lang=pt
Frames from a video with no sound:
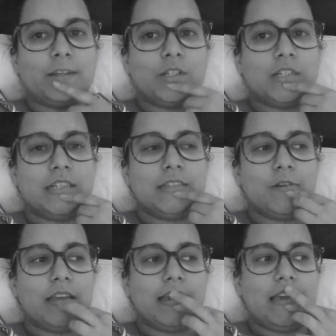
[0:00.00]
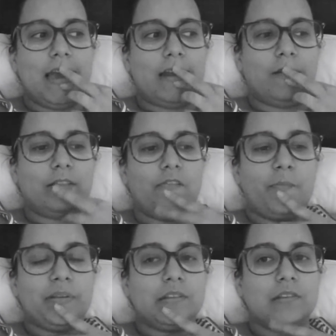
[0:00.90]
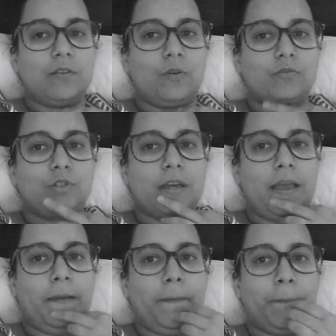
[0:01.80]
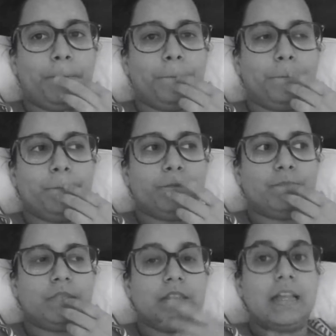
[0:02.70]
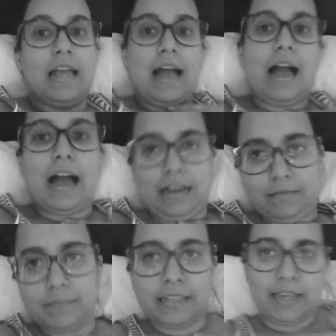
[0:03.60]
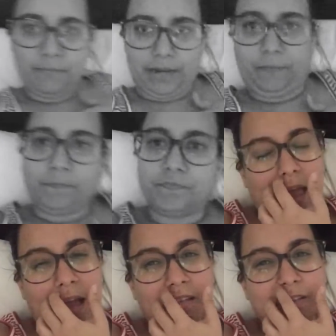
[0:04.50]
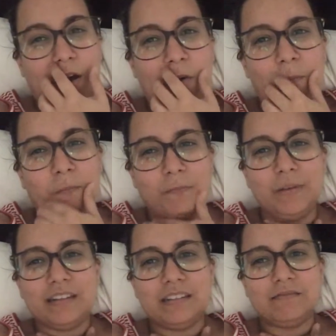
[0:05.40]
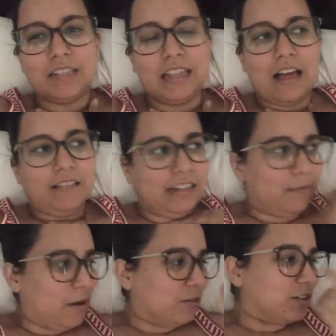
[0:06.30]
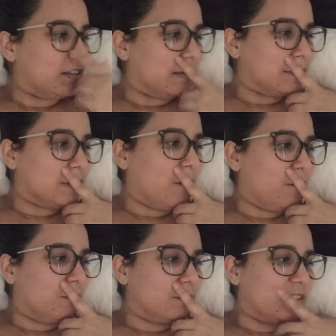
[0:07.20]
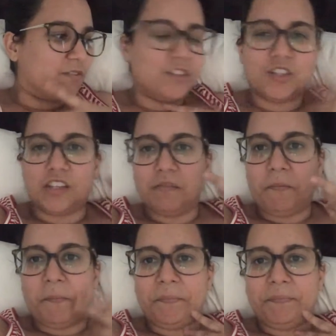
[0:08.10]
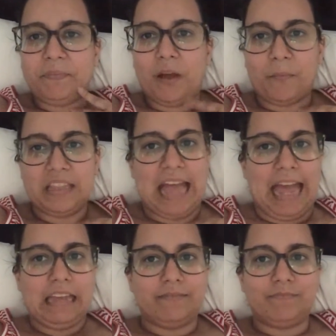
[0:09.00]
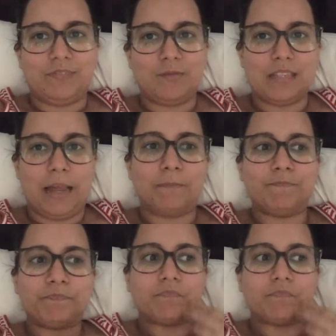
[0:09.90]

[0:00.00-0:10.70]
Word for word: Eu esqueci o que, que era que eu tava pensando quando cheguei aqui. Ah, lembrei. É só uma, sei lá, né, nenhuma constatação, dividir uma ideia, não sei.